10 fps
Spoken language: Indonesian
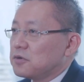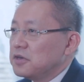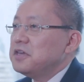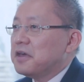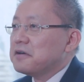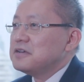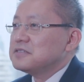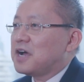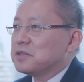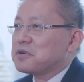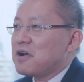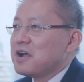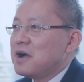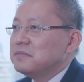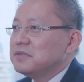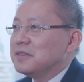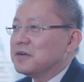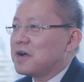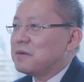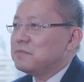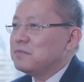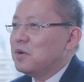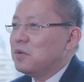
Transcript: Training era sangat beragam dan lengkap.